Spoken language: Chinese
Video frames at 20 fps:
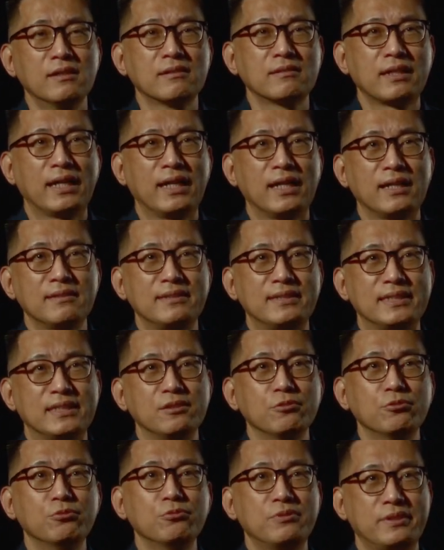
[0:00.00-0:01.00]
它
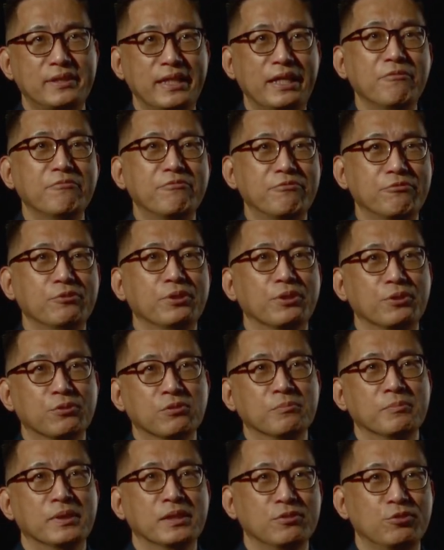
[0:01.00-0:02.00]
几乎颠覆了我
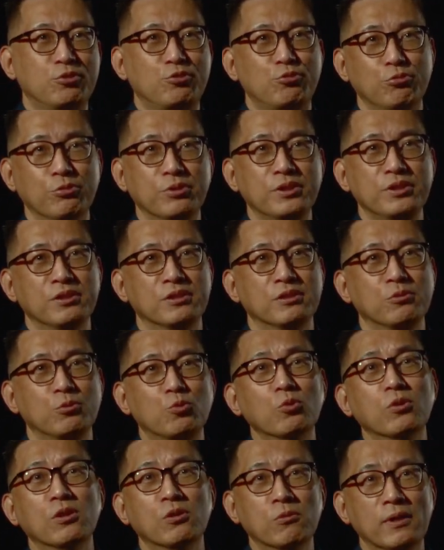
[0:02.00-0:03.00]
们所有
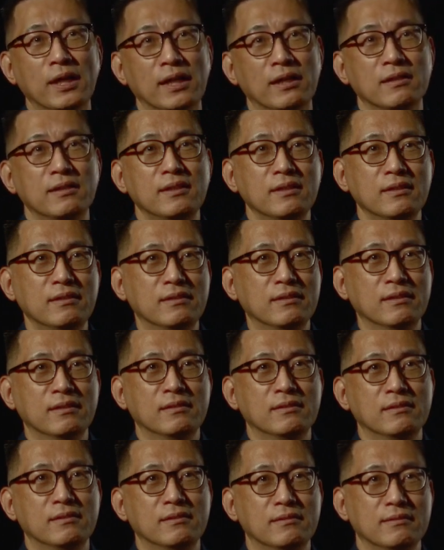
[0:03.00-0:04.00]
过往，
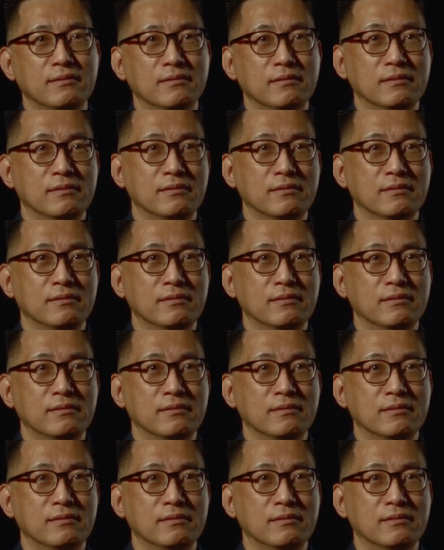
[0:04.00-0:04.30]
呃，